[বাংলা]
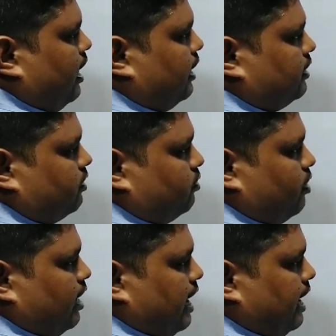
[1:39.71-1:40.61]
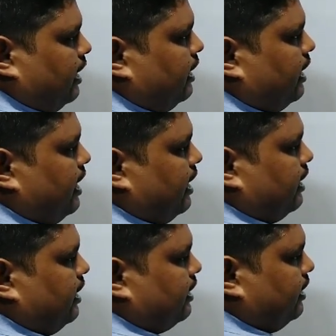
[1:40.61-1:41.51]
হাত থাকলো এক এক
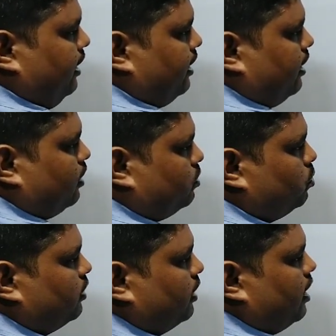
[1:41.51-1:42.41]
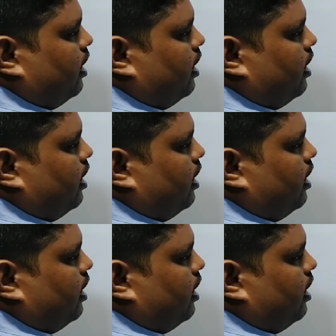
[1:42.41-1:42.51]
আর একে দুই